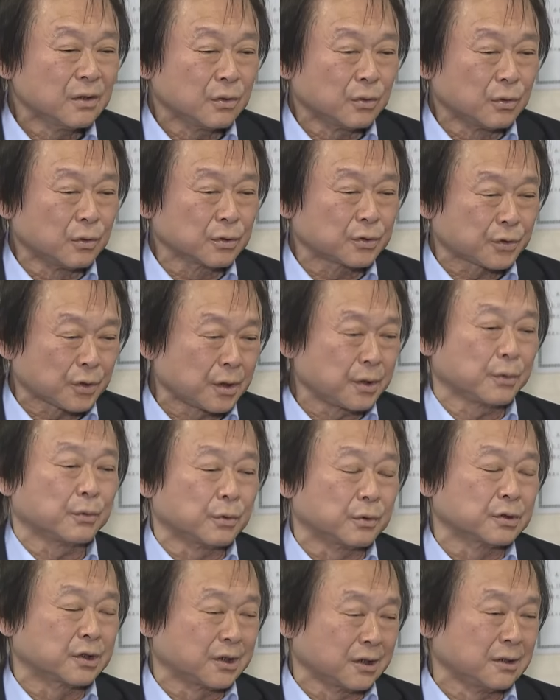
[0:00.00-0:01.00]
我对
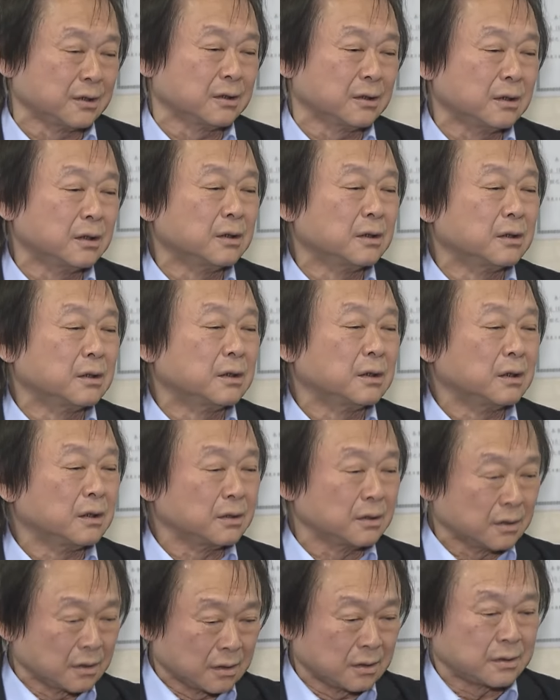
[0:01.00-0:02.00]
我的
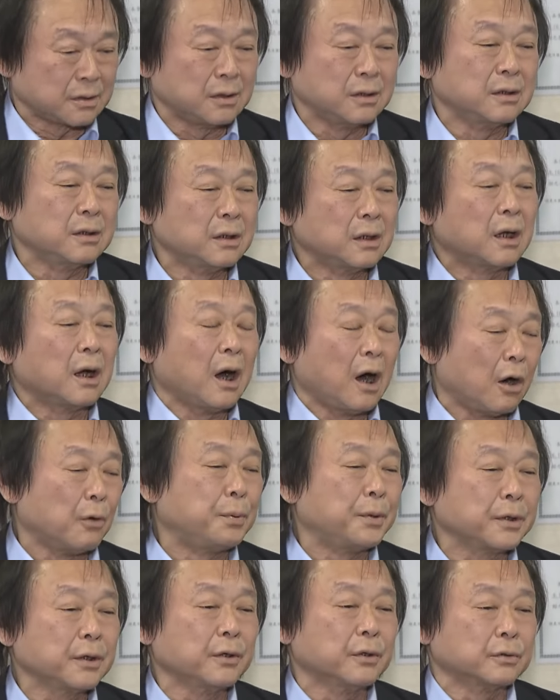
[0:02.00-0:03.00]
呃好
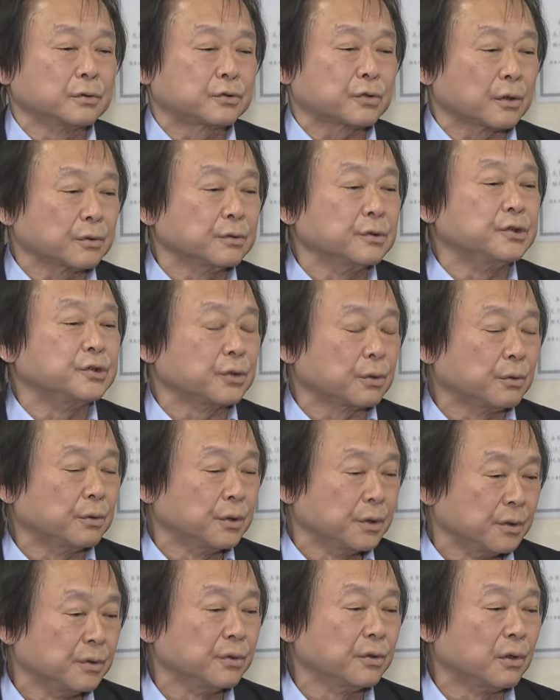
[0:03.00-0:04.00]
朋友庄瑞雄
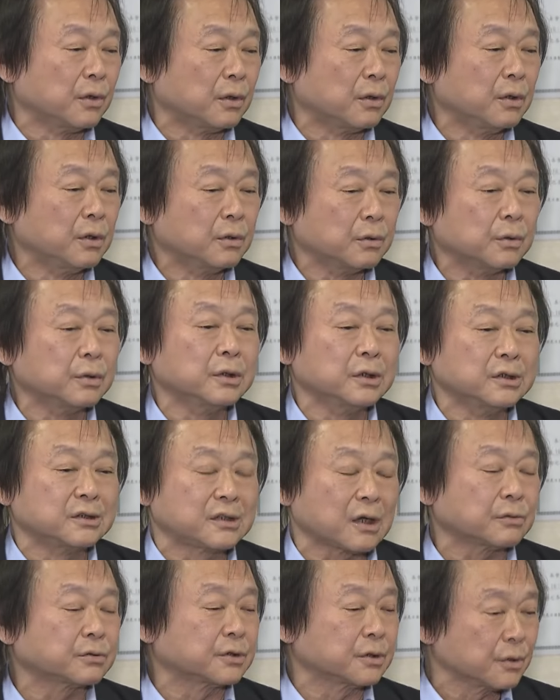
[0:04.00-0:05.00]
委员哦，我也
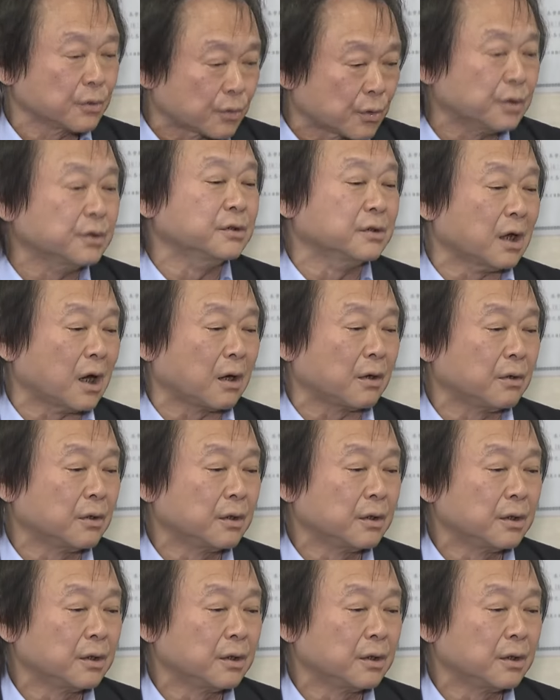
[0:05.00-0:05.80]
造成困扰，